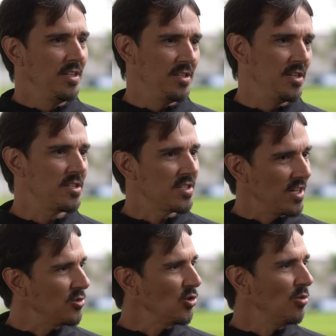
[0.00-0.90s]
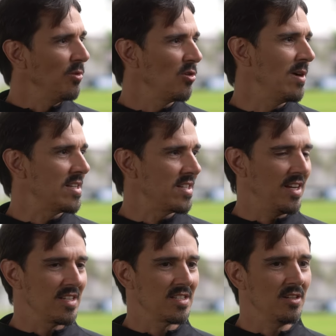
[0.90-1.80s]
a gente estreitou um pouco mais a
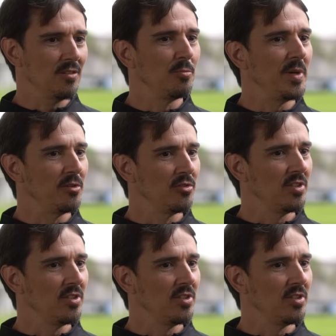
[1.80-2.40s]
relação. No período